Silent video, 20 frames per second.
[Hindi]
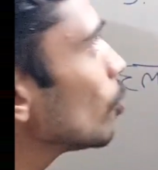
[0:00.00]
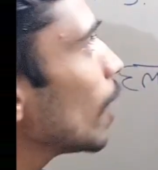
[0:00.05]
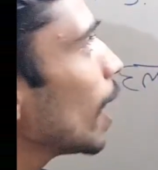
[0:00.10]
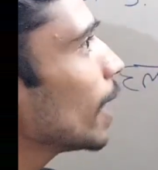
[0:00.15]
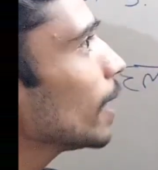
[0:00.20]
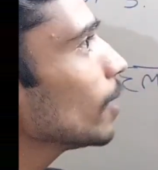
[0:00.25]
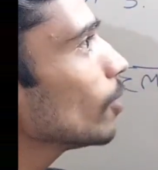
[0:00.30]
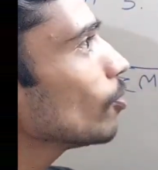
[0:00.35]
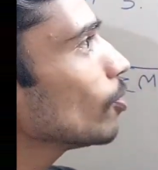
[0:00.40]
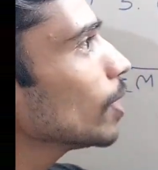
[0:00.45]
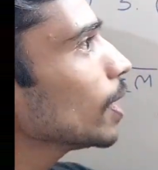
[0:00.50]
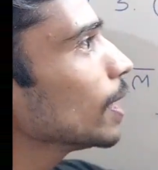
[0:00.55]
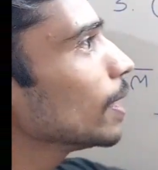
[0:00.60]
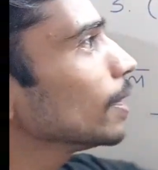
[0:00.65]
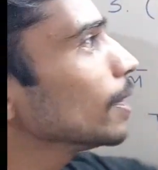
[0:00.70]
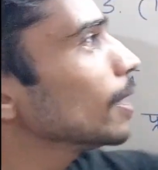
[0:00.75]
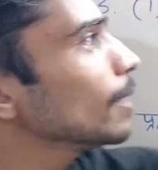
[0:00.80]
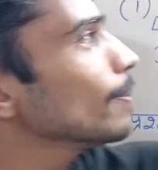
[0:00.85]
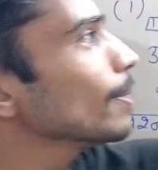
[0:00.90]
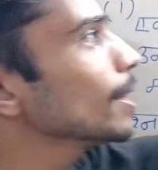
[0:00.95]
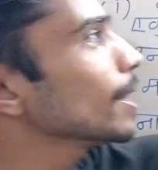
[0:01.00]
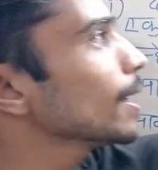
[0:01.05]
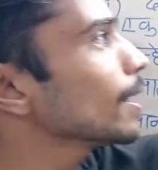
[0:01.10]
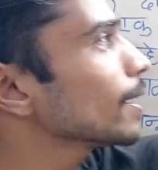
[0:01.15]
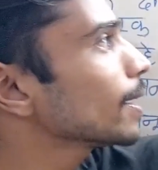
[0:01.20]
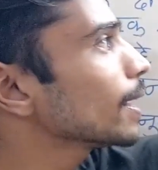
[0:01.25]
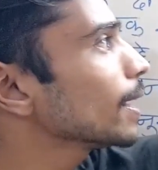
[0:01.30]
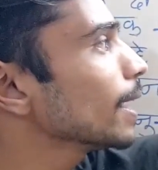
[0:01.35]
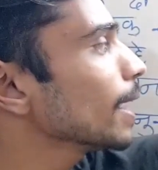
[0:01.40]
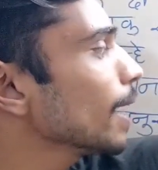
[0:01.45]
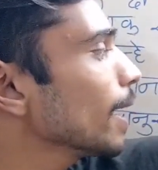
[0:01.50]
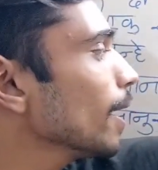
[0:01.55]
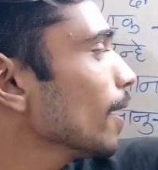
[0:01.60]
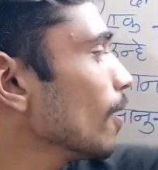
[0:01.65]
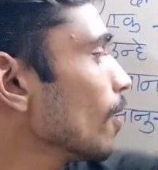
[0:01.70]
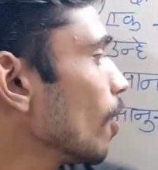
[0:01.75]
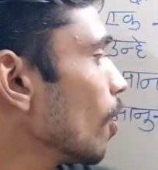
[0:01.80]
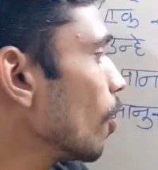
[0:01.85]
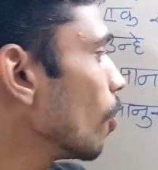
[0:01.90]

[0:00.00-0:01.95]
जो लाइन इन्होंने हिंदी में दे रखी है